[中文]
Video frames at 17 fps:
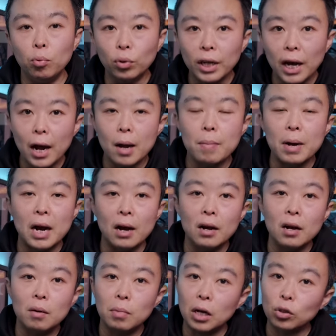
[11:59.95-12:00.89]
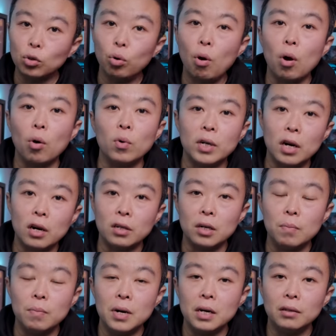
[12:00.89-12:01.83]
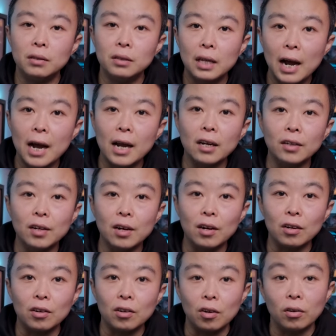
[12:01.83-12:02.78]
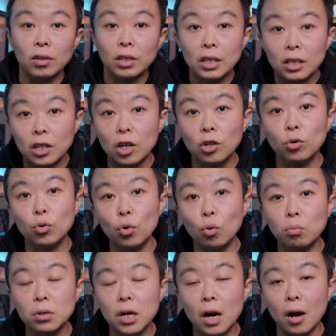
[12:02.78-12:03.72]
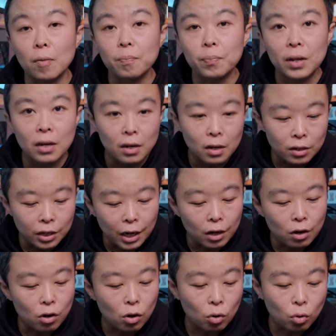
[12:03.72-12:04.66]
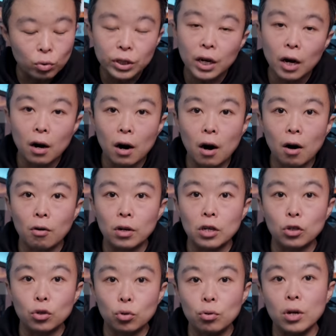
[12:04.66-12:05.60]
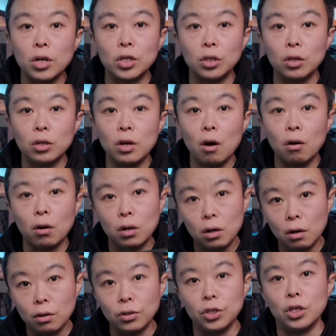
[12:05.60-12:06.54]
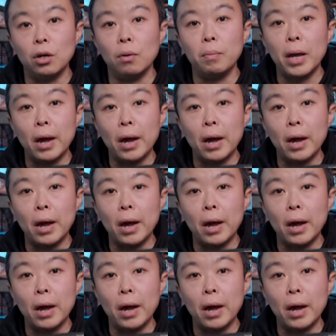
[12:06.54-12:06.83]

不带吧，怕错过点什么。带了呢，可能一天都用不上。这个空气2号呢，确实要更轻